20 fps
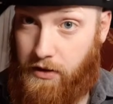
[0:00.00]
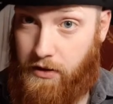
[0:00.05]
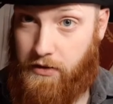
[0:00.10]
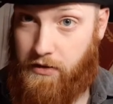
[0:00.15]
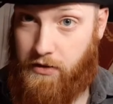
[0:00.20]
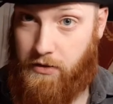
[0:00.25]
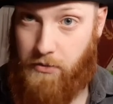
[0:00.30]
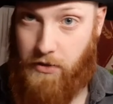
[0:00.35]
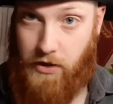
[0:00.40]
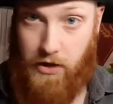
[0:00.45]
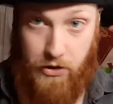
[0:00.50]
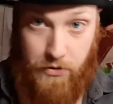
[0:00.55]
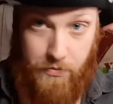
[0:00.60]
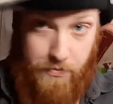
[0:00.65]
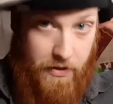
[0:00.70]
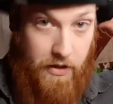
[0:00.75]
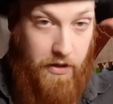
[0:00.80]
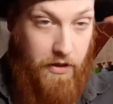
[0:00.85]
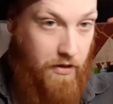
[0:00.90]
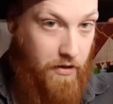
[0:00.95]
Zum
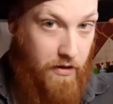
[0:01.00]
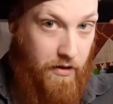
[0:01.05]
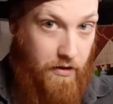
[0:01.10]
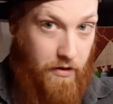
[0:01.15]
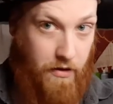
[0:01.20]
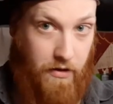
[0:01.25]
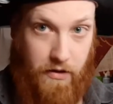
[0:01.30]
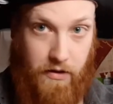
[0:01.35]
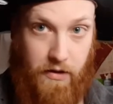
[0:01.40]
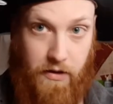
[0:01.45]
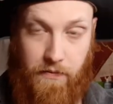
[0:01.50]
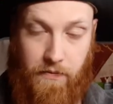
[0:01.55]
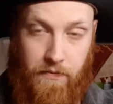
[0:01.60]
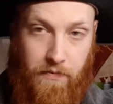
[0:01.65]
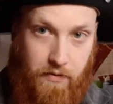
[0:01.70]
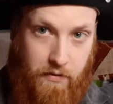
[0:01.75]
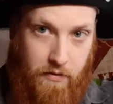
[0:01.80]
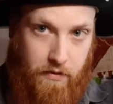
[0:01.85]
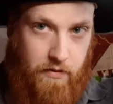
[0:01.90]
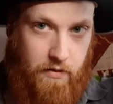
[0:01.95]
Beispiel
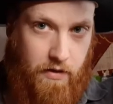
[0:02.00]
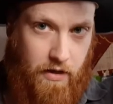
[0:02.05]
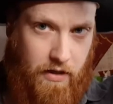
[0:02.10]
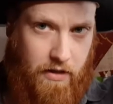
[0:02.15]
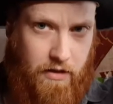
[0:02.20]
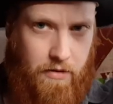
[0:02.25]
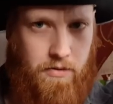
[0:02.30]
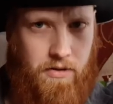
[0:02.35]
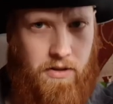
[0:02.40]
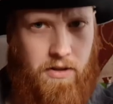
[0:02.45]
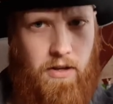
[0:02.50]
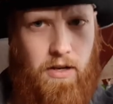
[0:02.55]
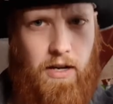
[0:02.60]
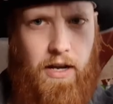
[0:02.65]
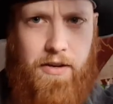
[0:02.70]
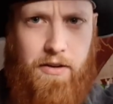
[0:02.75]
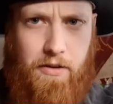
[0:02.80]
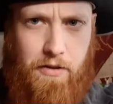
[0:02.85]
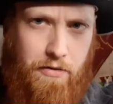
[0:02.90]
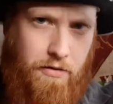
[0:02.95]
äh, hat, glaube ich, die
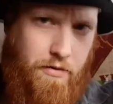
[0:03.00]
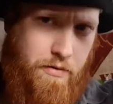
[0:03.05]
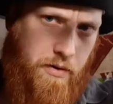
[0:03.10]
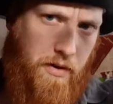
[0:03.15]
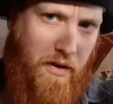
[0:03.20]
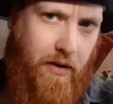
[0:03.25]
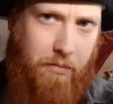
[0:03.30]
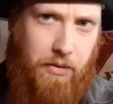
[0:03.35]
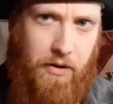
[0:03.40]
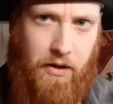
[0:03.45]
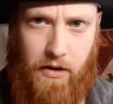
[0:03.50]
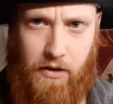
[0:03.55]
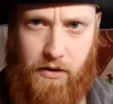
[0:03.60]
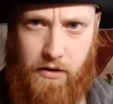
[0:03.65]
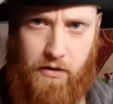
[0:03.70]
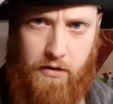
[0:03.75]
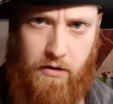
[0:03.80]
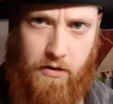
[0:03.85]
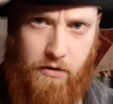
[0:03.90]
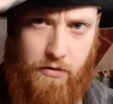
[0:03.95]
Light Infantry der
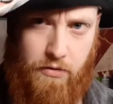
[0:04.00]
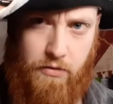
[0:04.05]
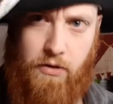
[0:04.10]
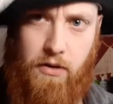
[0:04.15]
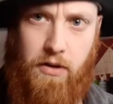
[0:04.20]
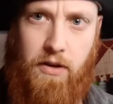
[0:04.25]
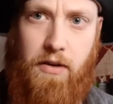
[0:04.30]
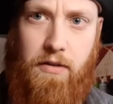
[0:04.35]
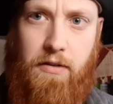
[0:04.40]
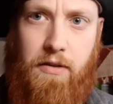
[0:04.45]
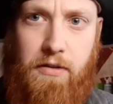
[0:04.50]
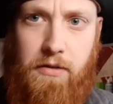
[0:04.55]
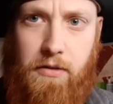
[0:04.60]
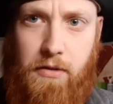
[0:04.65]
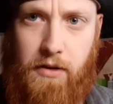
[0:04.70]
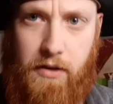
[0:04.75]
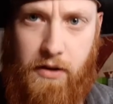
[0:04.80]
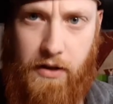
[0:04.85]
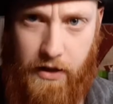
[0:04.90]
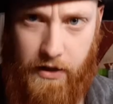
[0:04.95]
Briten die früher teilweise so
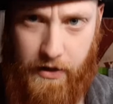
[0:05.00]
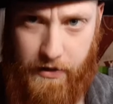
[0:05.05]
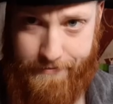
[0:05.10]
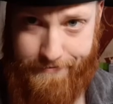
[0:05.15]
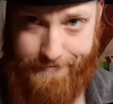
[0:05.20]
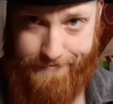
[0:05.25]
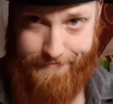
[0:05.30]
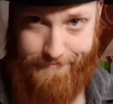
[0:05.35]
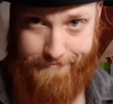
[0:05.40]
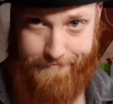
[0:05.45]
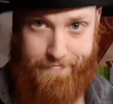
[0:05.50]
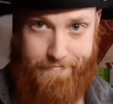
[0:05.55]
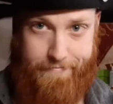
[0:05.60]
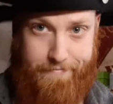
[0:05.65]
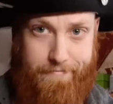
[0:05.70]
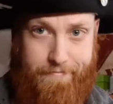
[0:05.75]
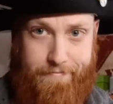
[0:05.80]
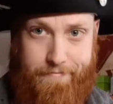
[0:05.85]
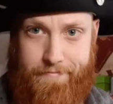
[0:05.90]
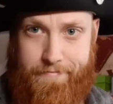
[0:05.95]
getragen.
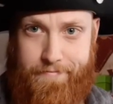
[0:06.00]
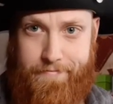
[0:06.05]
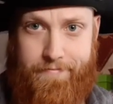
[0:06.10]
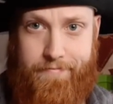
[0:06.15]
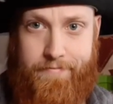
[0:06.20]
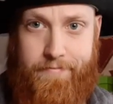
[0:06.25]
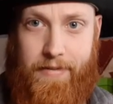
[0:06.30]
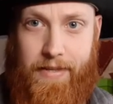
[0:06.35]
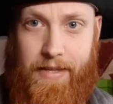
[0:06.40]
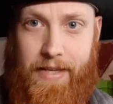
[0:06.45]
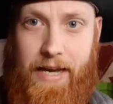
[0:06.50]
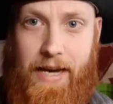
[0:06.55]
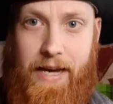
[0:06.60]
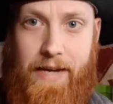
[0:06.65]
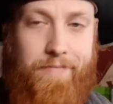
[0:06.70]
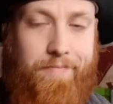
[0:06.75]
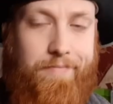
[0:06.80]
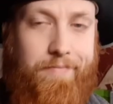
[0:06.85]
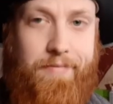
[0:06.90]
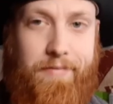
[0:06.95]

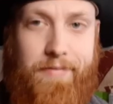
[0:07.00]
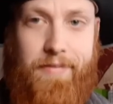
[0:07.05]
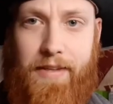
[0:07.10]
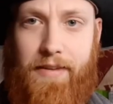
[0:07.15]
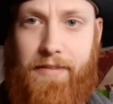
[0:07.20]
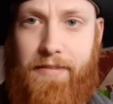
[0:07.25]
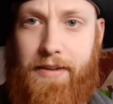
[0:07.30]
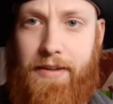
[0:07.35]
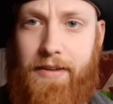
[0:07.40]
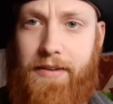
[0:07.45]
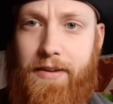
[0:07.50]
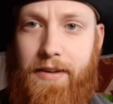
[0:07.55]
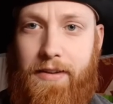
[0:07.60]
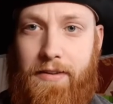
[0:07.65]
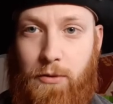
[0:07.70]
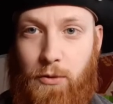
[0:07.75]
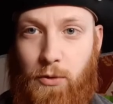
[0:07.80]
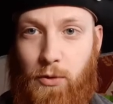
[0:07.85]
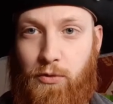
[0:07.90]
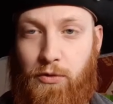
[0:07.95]
Ja, ihr seht,
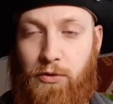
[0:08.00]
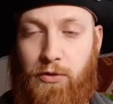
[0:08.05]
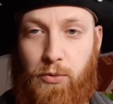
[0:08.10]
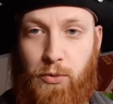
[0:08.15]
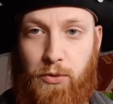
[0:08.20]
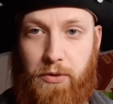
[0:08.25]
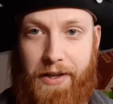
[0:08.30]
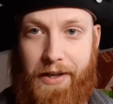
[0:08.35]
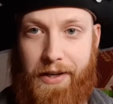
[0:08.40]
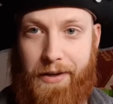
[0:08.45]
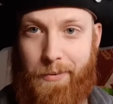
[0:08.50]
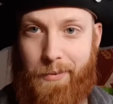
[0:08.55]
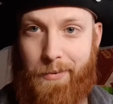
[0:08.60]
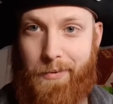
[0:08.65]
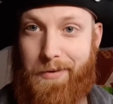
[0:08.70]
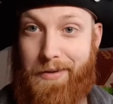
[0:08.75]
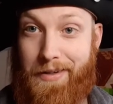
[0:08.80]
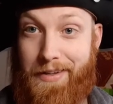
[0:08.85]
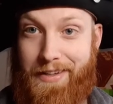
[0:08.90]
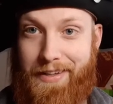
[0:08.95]
also doofes Hut
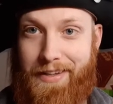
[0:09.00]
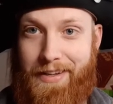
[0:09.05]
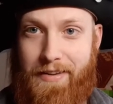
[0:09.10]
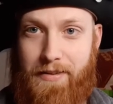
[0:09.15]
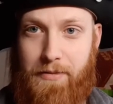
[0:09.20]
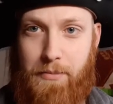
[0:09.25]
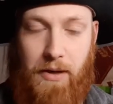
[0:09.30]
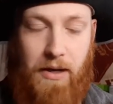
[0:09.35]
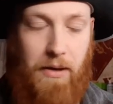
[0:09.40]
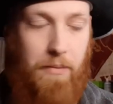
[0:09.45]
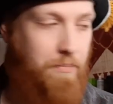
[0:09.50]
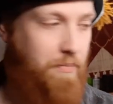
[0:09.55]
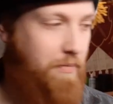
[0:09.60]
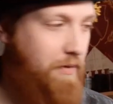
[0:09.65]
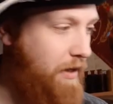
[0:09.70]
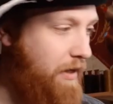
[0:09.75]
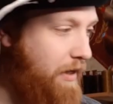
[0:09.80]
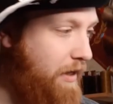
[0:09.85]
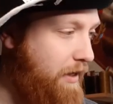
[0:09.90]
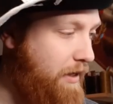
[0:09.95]
Credo, yes, ma'am.
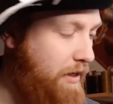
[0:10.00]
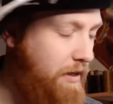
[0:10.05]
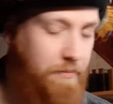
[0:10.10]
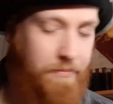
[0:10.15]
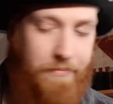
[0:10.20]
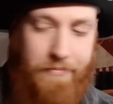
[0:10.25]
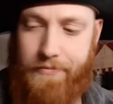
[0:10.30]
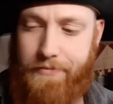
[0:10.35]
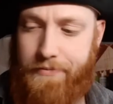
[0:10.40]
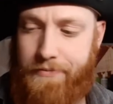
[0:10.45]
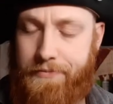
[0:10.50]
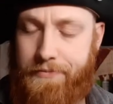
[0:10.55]
Ähm,